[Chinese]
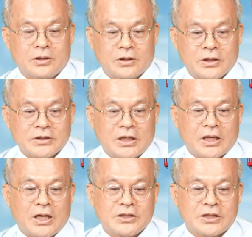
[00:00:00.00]
那再来
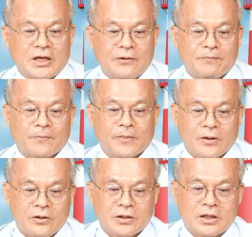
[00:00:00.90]
看一下，
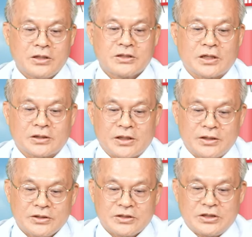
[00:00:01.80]
跟你讲的
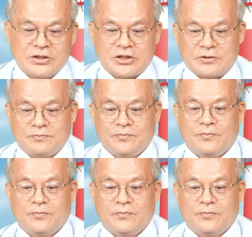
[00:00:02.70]
心情。